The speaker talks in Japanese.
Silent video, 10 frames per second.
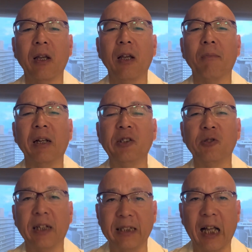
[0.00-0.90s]
起訴
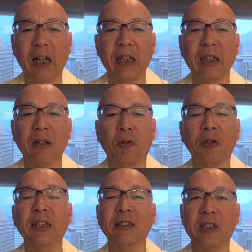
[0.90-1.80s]
されたこと
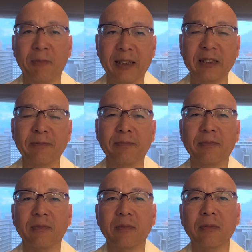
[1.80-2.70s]
に続きます
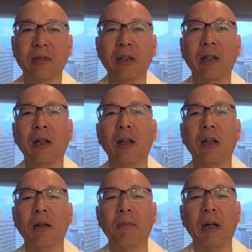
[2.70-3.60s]

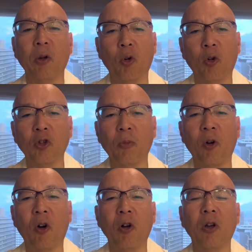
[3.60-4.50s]
両方と
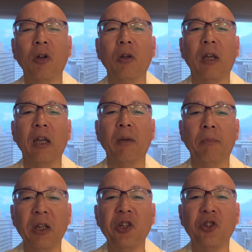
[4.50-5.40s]
も
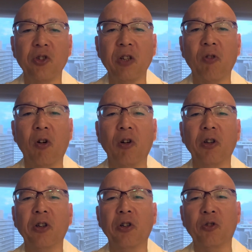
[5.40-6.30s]
民主主義を
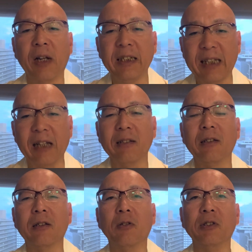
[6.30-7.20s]
揺るがした
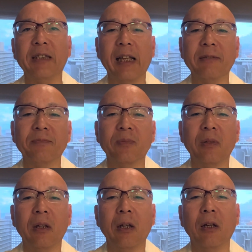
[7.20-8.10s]
として
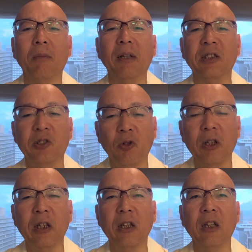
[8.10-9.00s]
強
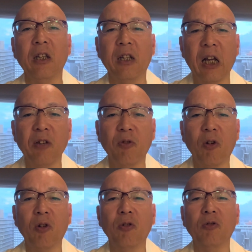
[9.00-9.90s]
い批判
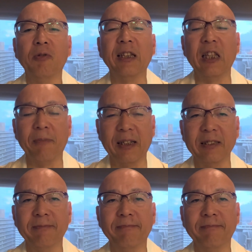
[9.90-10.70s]
を受けています